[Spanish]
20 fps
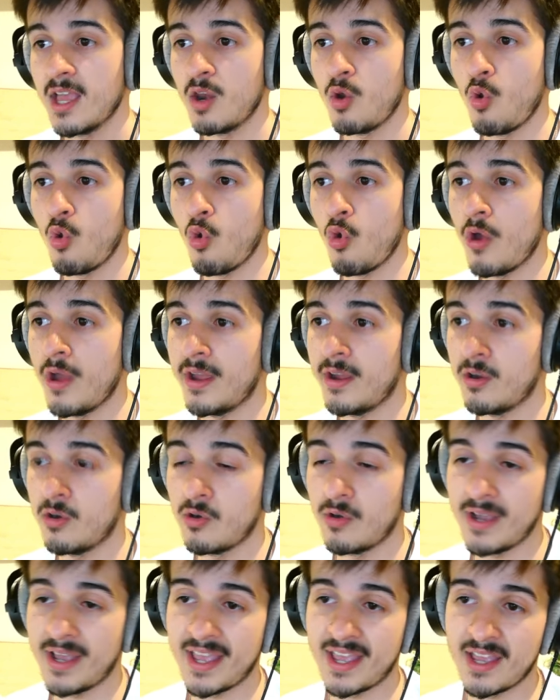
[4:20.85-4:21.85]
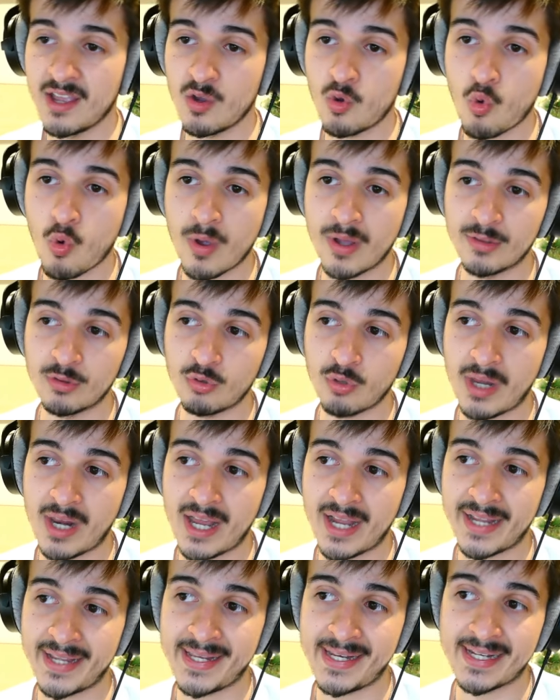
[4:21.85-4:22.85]
Luego, en cuanto a
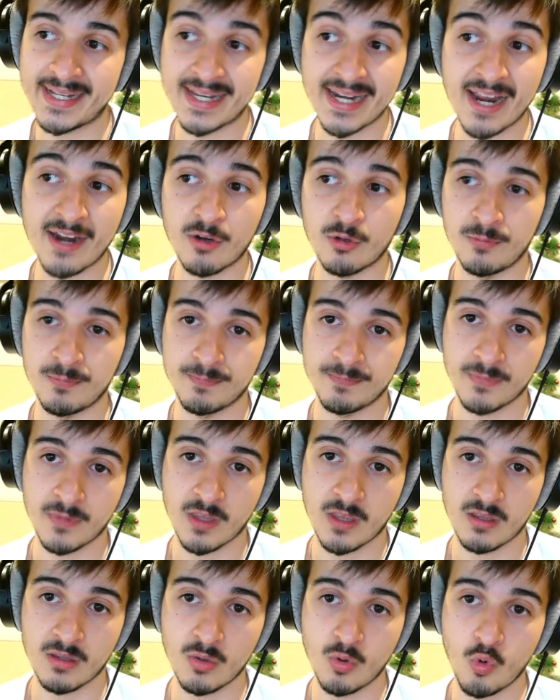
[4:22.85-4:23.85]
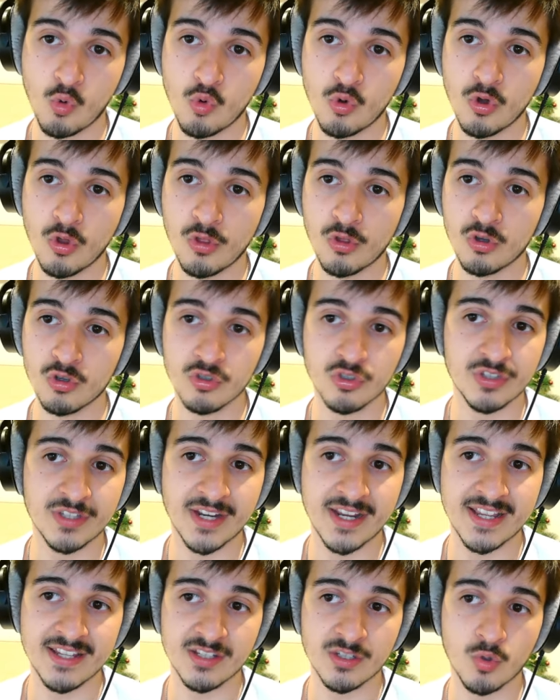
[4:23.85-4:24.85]
la guild, claro, 1, 2,
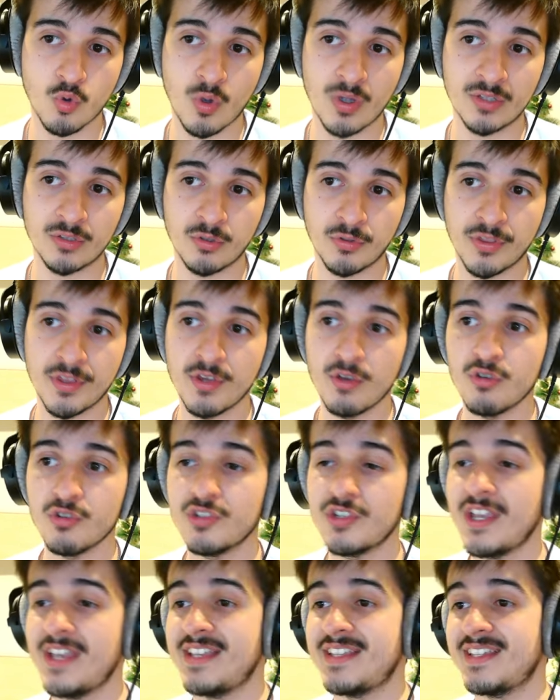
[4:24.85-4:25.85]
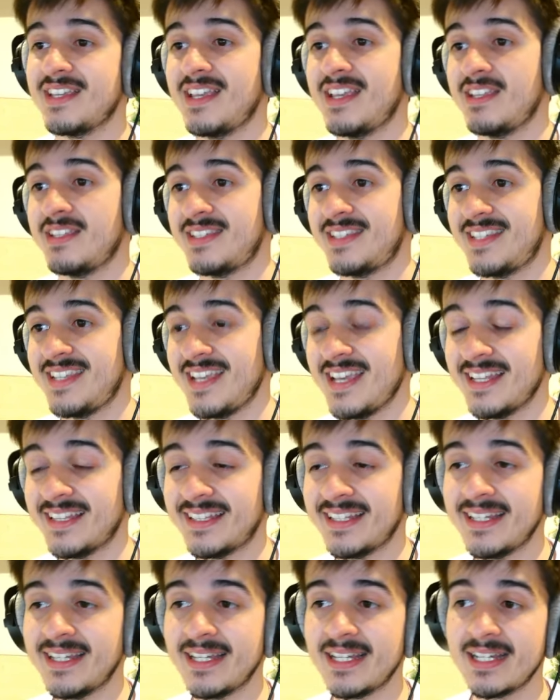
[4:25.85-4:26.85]
3, 4, 5, 6 y
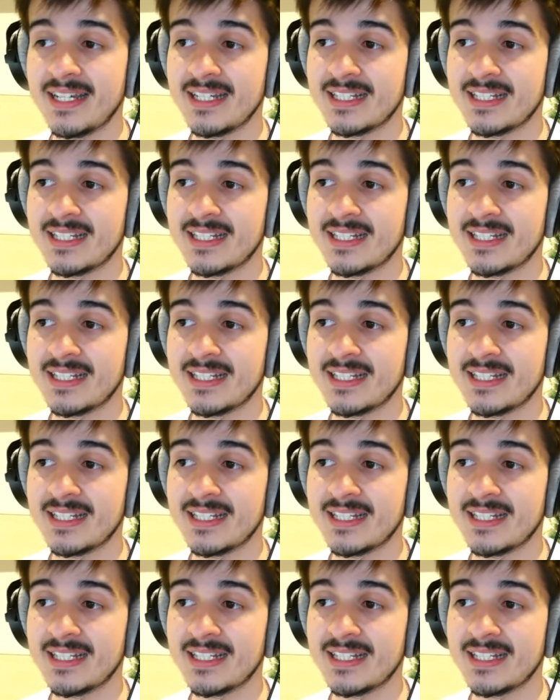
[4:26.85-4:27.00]
7.